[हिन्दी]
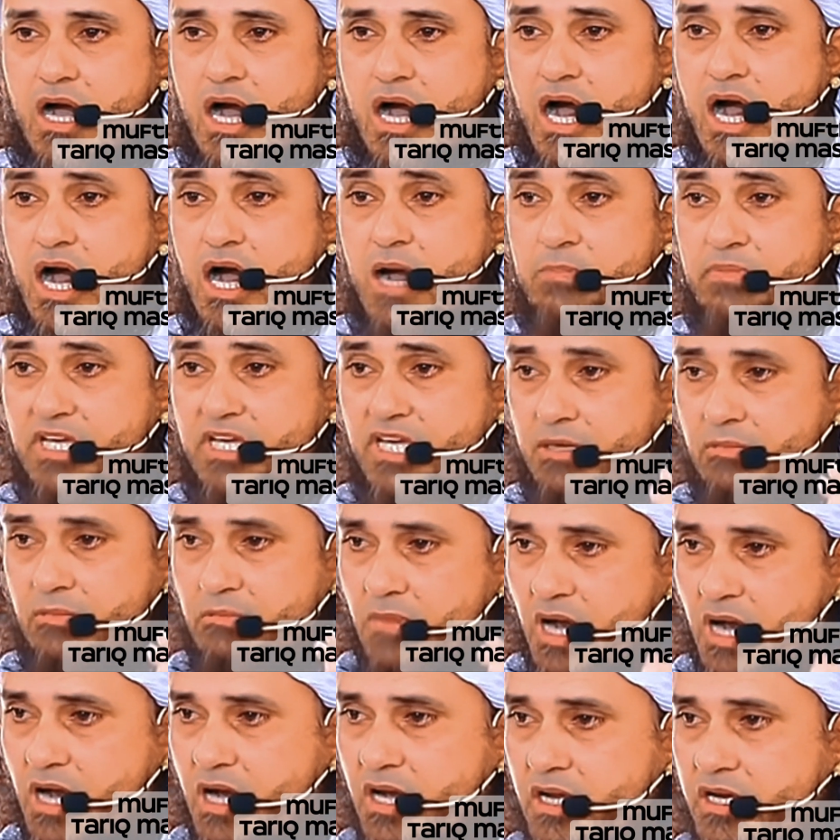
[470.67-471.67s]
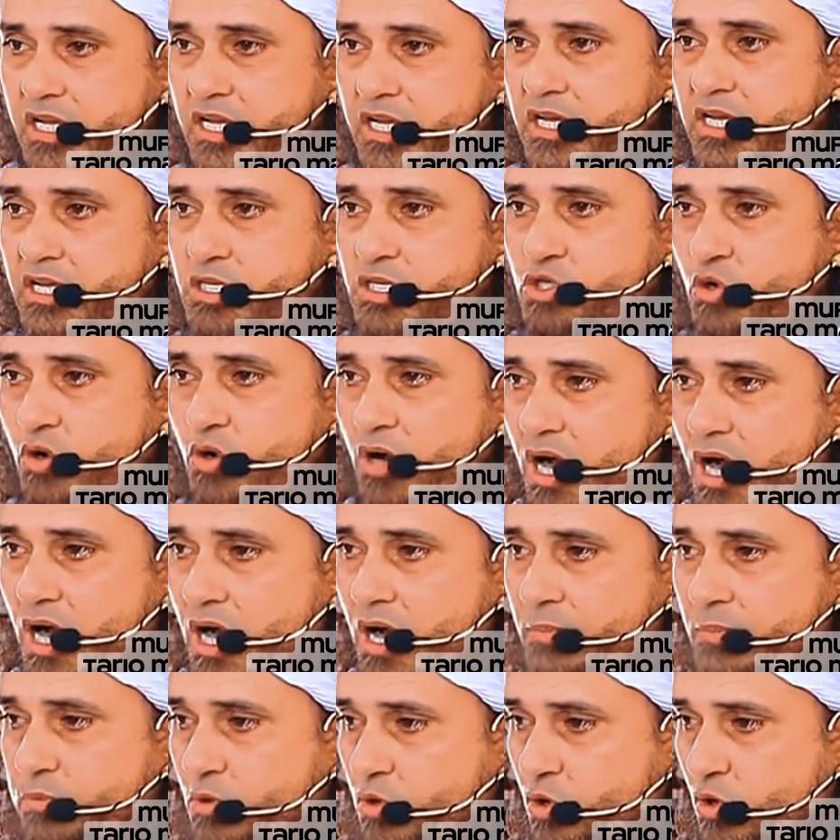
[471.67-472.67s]
आपकी मां ने जो
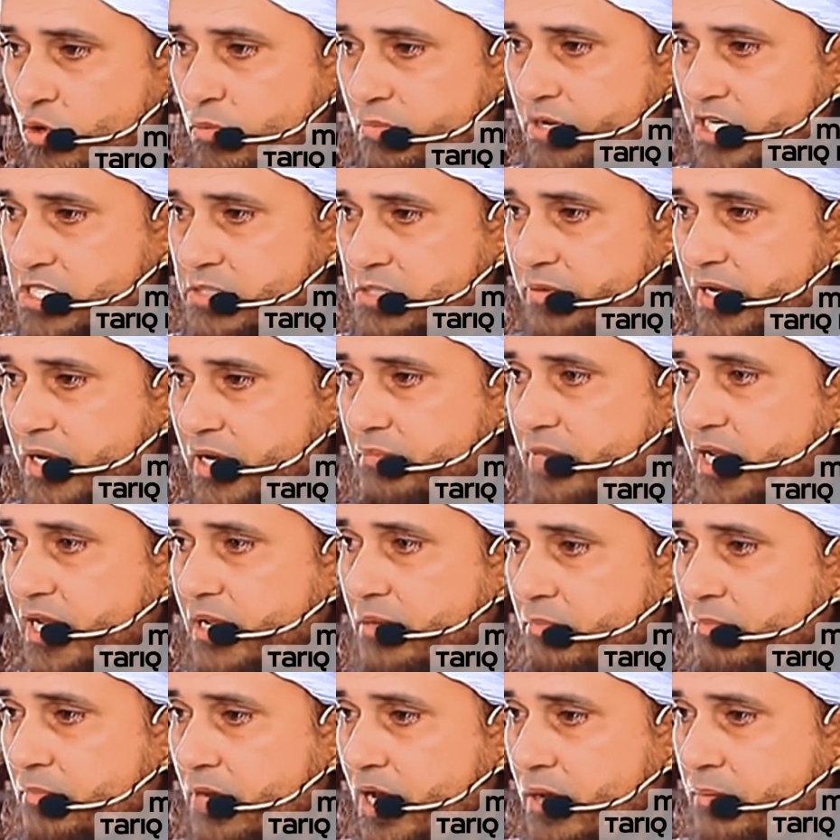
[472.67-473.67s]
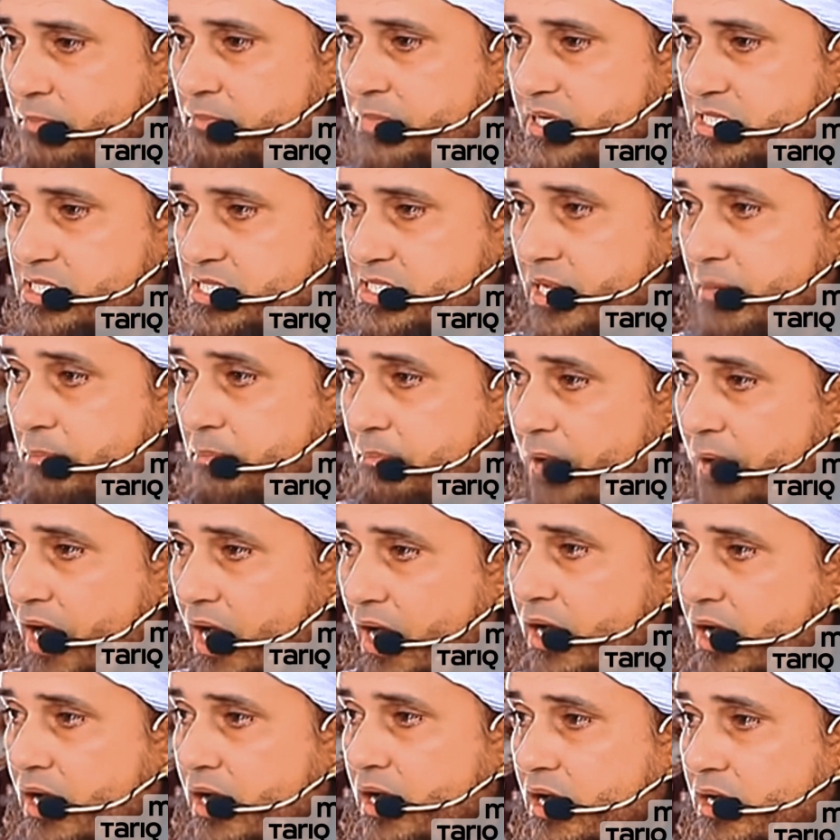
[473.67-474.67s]
आपको बचपन में मोहब्बत से
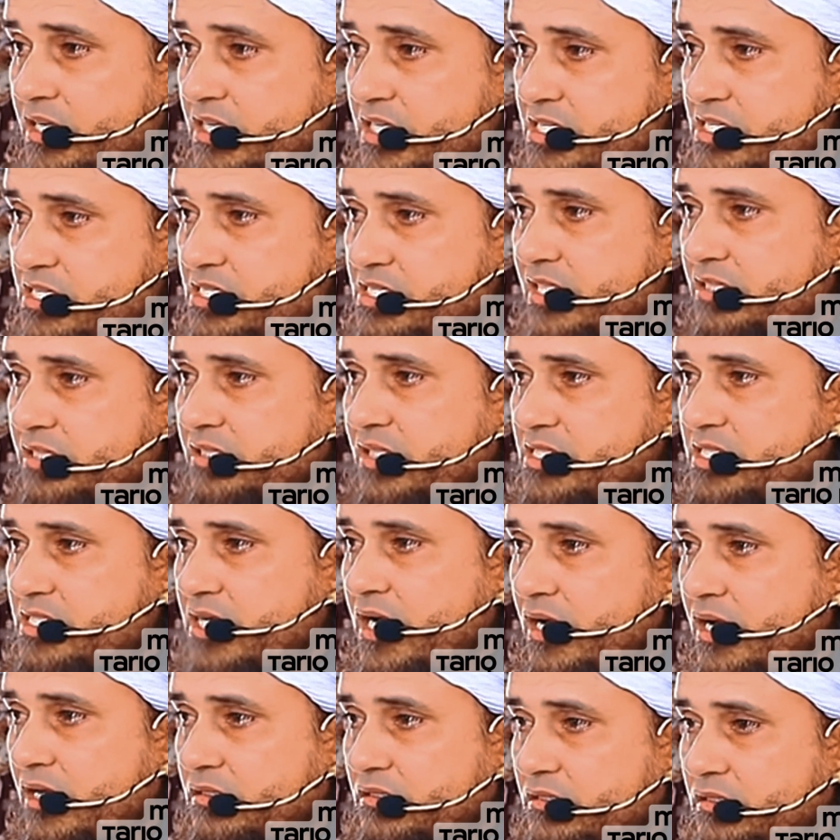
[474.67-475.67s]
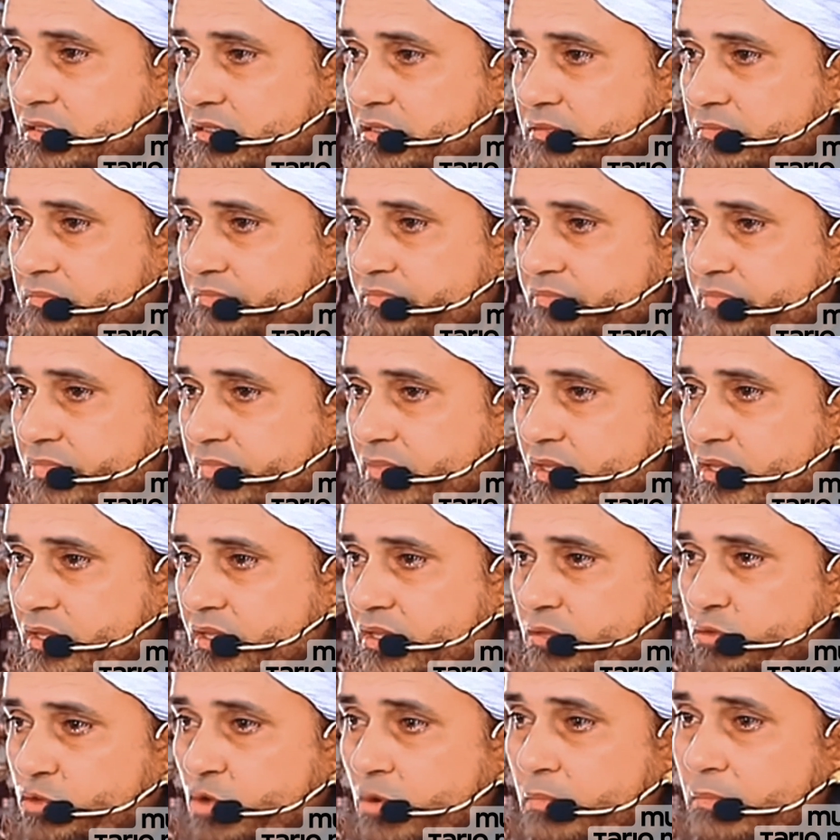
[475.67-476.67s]
पाला इज्जत के साथ
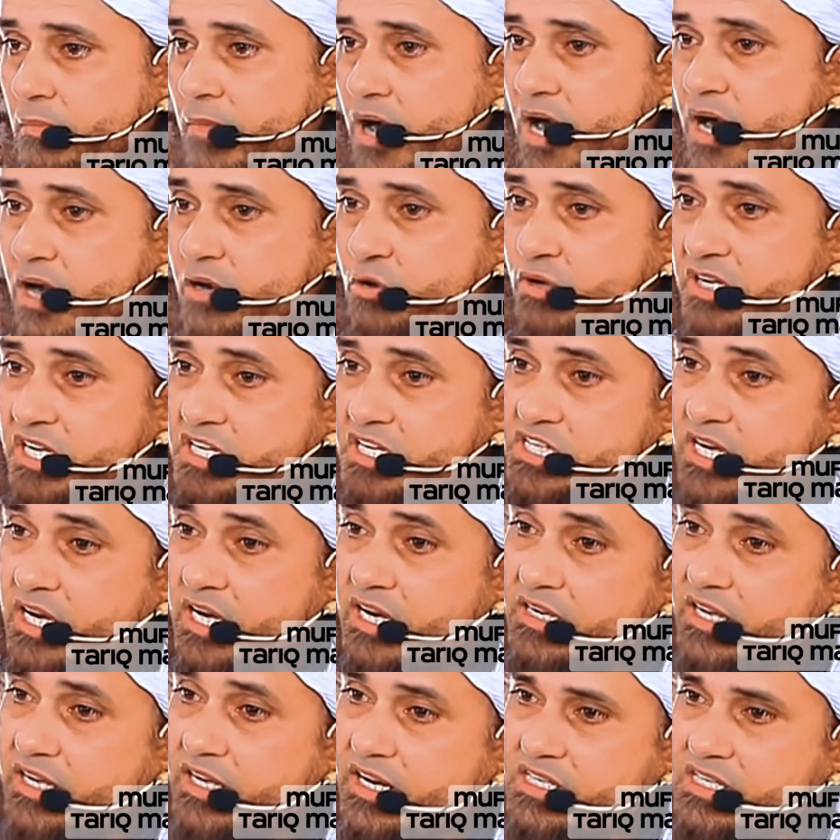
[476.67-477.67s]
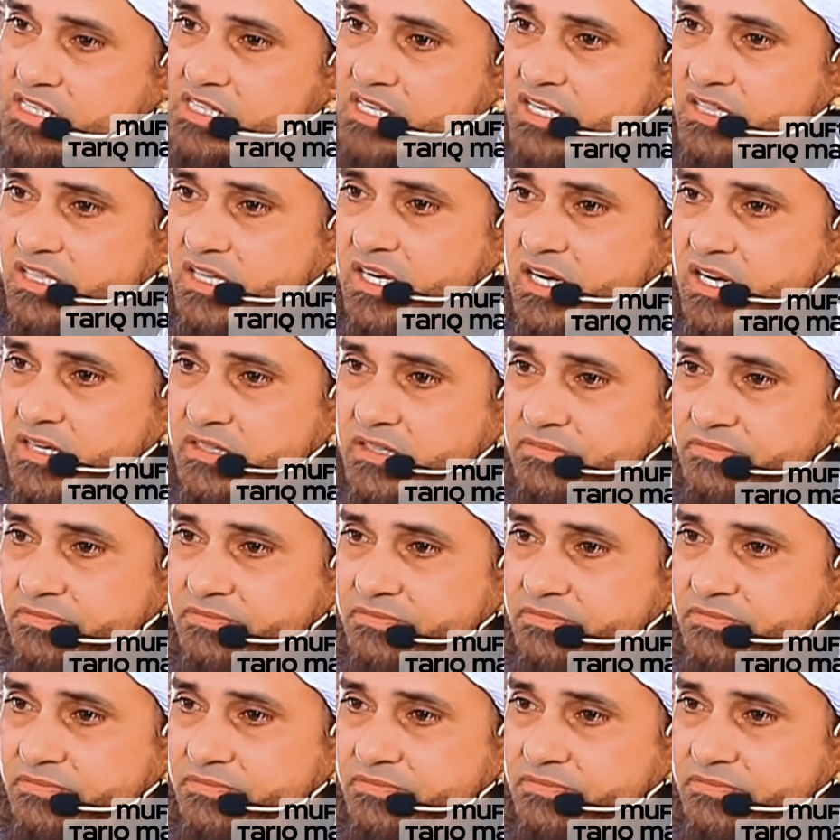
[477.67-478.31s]
तो मां को ये शेल्टर किसने दिया